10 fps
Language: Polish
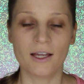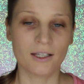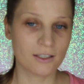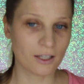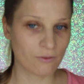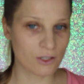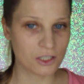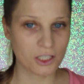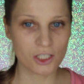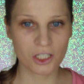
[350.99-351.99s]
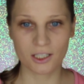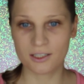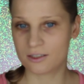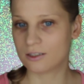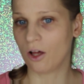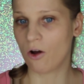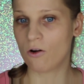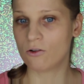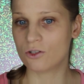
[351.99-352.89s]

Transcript: i najważniejsze jest to,